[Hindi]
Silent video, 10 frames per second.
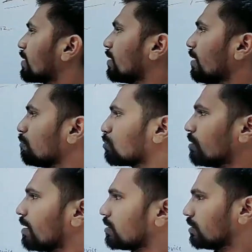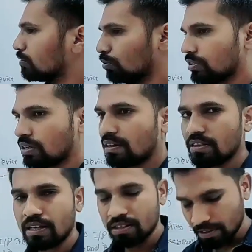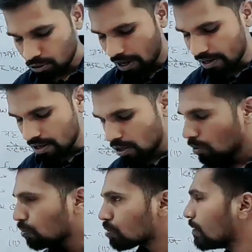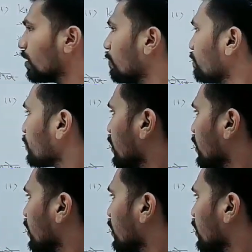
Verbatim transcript: देखेंगे उसके बाद जो इसके बाद नेक्स्ट वीडियो आएगा उसमें हम